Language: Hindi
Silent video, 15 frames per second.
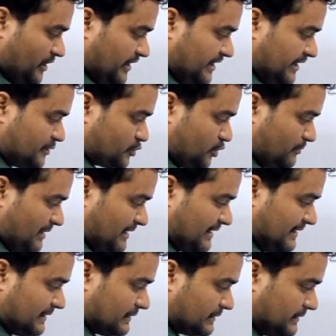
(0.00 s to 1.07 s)
तो एक तो बन
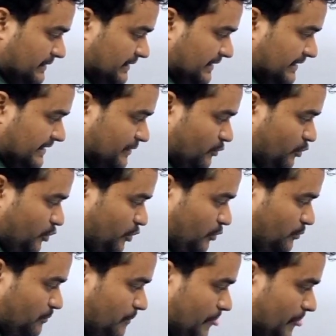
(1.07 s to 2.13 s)
गया सी ए ओ
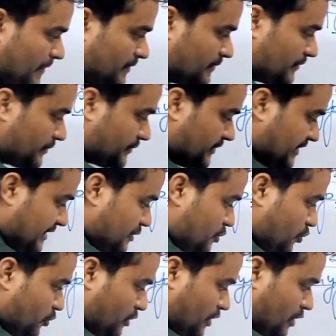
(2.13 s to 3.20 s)

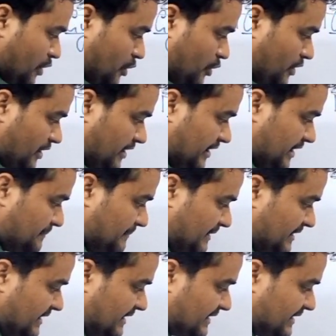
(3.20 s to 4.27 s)
Cl2 और एक
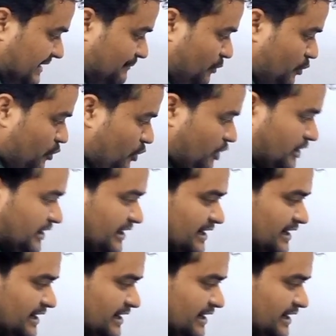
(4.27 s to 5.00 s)
बन गया क्या बोलो